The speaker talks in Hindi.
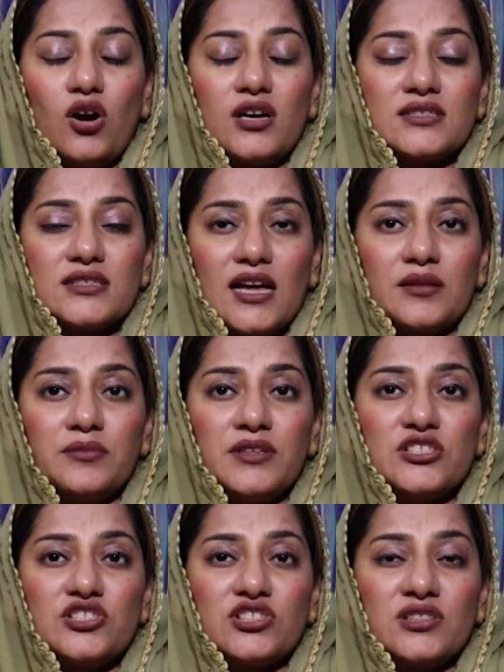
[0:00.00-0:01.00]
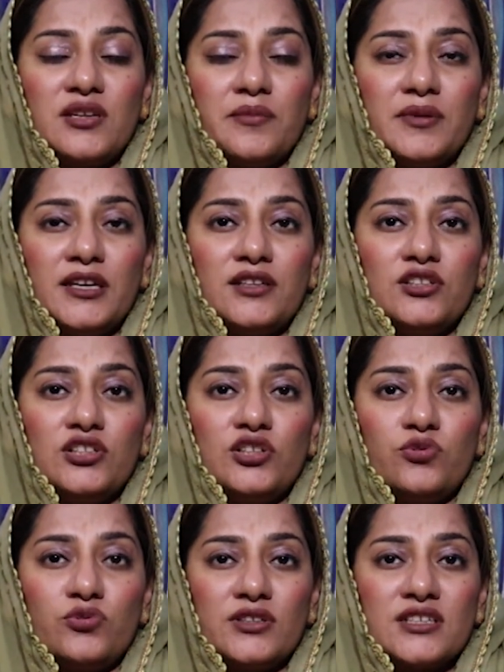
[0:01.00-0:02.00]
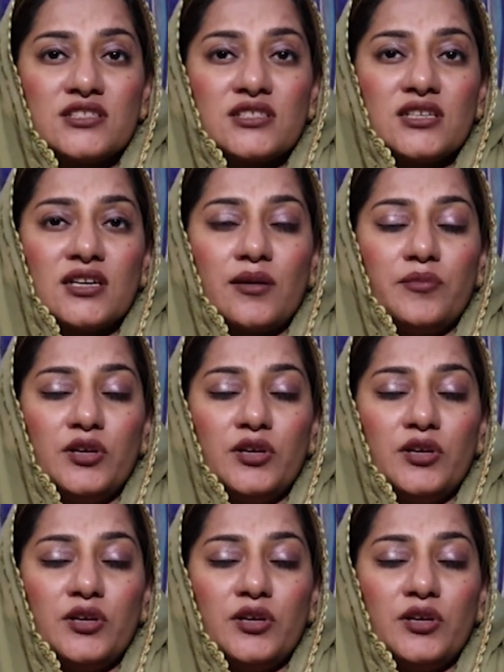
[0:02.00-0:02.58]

और साथ में जितने भी न्यूट्रिएंट्स की